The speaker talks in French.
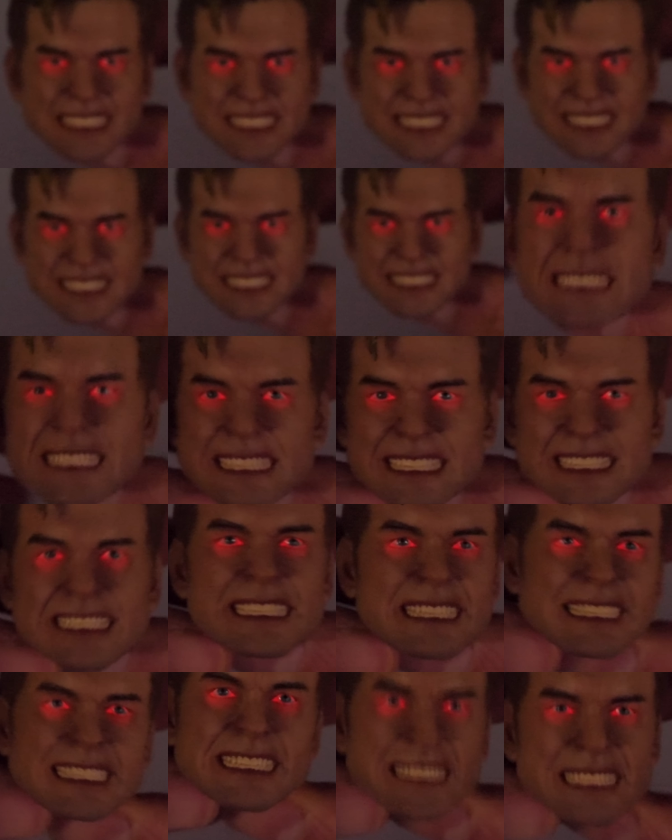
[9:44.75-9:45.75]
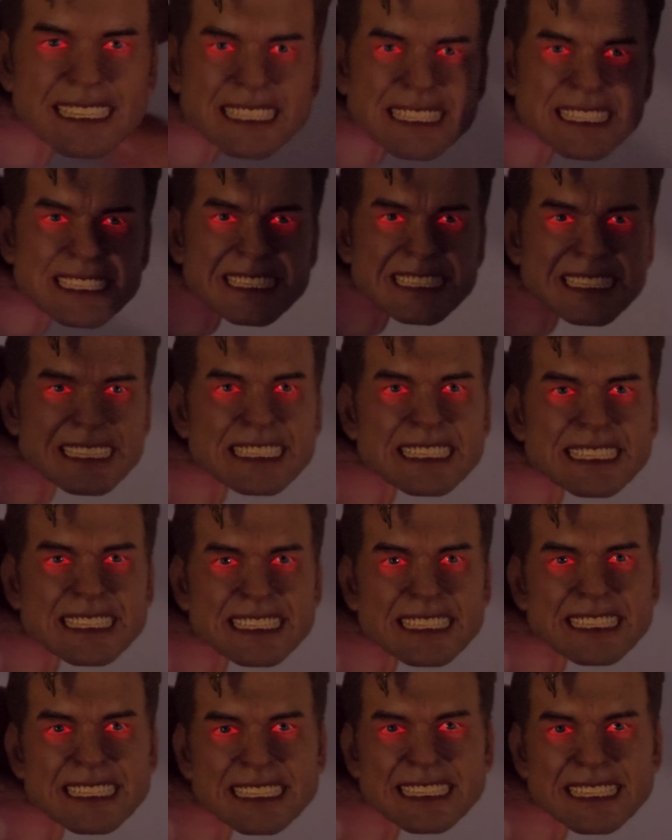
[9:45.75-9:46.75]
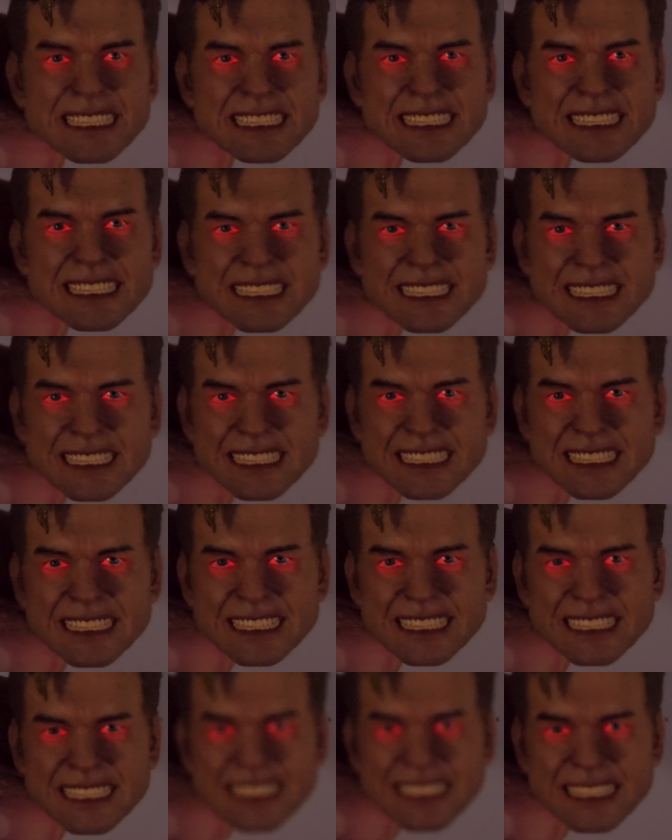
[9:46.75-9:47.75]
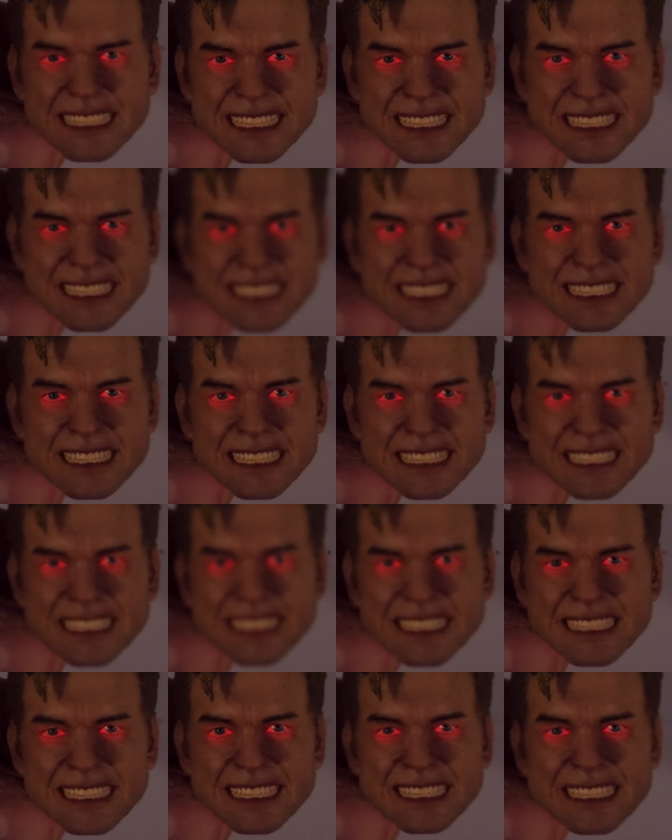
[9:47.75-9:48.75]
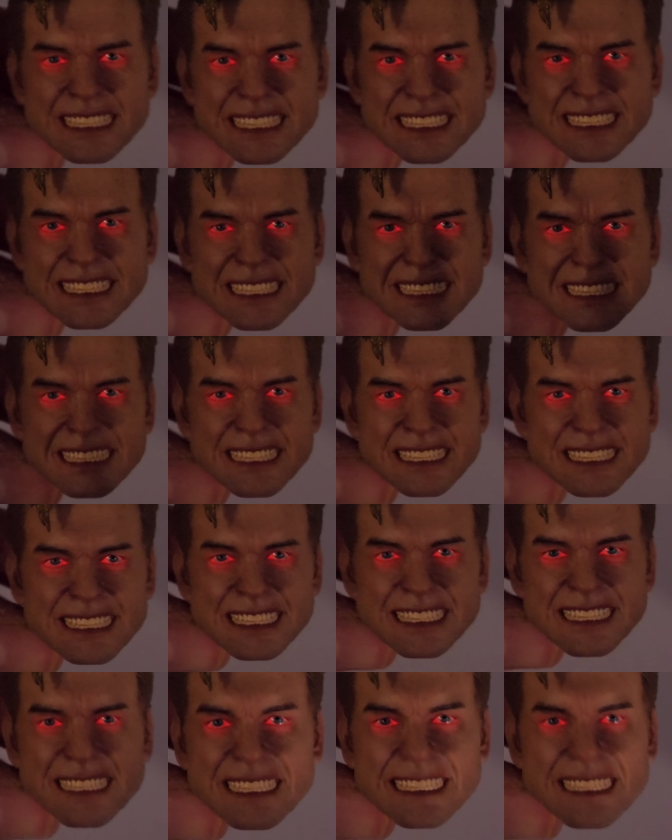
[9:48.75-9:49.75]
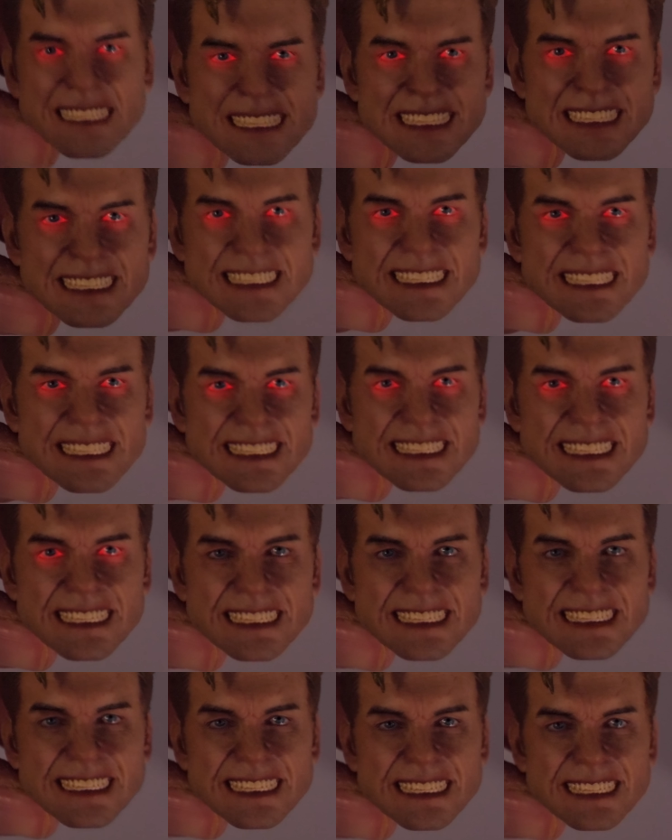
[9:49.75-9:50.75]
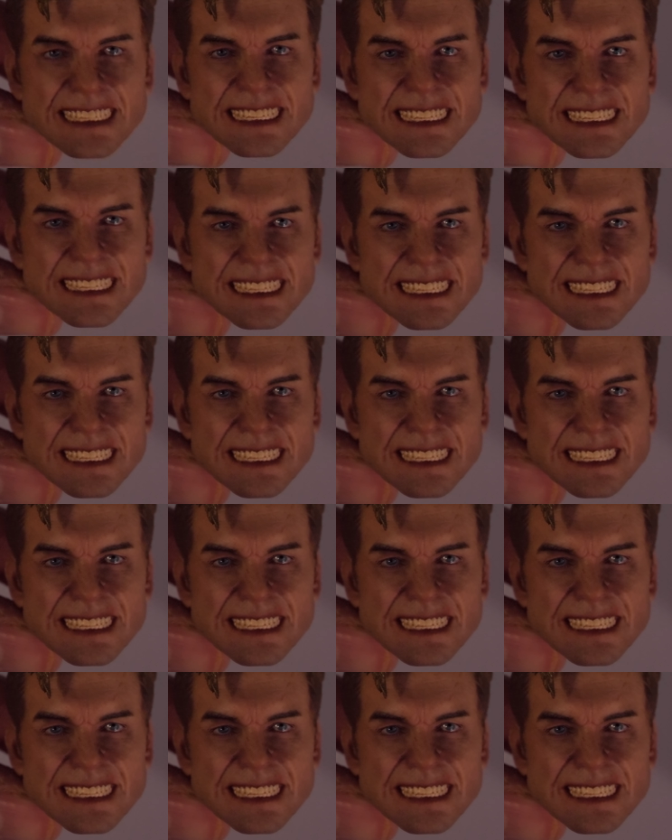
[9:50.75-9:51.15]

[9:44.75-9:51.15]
Bon, pas se mentir, en plus dans la pénombre, mon focus a du mal à vous montrer le résultat. Je vois que ma tête galère tout de même.